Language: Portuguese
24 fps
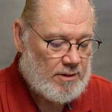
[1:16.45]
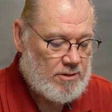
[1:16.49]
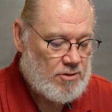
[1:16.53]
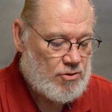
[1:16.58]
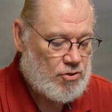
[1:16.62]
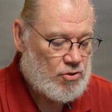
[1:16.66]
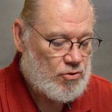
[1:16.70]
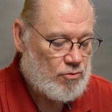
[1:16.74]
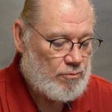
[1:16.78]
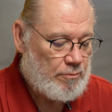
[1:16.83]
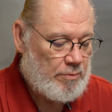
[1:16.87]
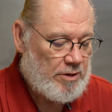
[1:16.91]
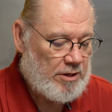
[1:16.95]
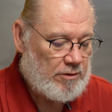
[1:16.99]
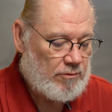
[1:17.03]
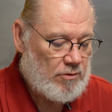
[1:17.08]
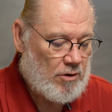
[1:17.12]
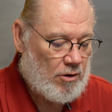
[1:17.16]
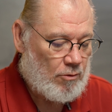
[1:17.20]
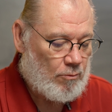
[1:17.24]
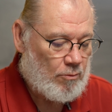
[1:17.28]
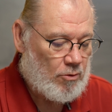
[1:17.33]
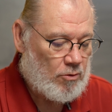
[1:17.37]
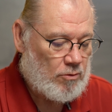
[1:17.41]

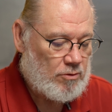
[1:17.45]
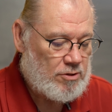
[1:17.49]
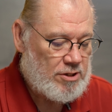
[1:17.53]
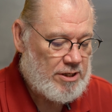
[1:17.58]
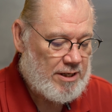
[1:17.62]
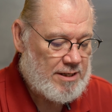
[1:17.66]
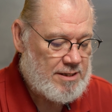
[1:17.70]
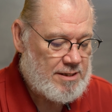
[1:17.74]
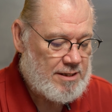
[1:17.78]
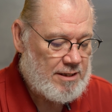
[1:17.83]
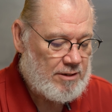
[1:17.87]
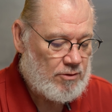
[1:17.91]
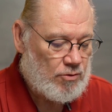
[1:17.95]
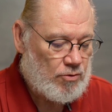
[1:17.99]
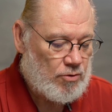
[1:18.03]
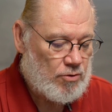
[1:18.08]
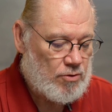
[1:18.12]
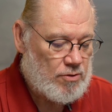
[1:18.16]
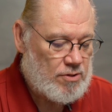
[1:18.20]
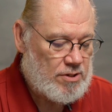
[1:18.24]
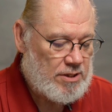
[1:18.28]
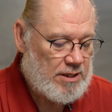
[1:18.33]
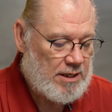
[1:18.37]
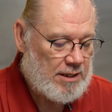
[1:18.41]
Subindo ao monte,
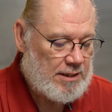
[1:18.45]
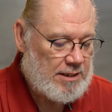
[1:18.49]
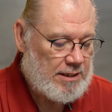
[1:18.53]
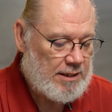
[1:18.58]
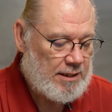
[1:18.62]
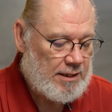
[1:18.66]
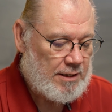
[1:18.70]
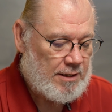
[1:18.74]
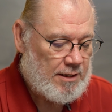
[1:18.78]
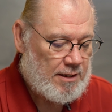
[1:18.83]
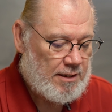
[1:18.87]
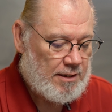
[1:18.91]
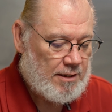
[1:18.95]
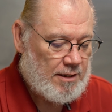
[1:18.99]
assentou-se ali.